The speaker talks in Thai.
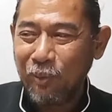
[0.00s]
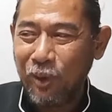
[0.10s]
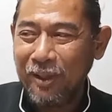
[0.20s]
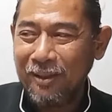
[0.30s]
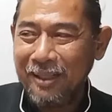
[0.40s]
ค
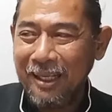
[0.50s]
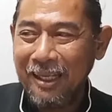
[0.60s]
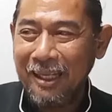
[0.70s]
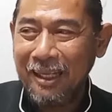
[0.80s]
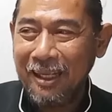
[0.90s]
นที่
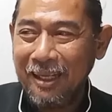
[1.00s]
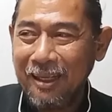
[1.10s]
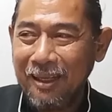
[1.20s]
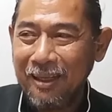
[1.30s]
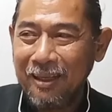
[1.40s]

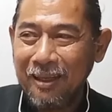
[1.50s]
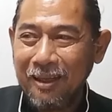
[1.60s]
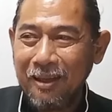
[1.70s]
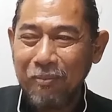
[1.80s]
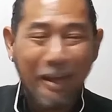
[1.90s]

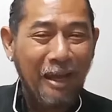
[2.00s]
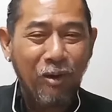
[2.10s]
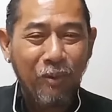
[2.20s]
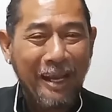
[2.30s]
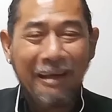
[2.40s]
ไม่เอา
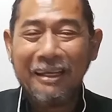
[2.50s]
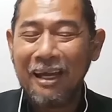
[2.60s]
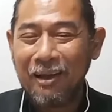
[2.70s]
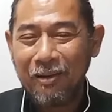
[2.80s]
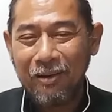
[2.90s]
ได้เรื่อ
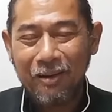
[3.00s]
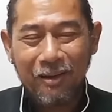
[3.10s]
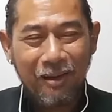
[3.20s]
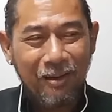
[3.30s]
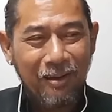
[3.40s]
ง
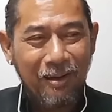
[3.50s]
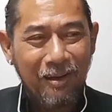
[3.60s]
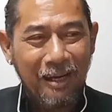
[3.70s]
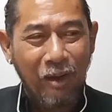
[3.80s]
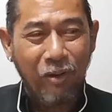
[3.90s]

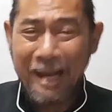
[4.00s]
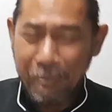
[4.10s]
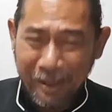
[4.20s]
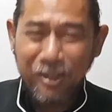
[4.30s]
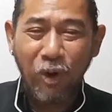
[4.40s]
เราก็ได้
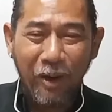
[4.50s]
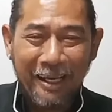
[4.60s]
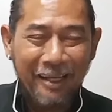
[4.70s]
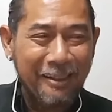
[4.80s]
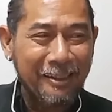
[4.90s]
ประโยชน์
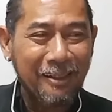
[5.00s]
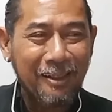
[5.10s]
นะคือ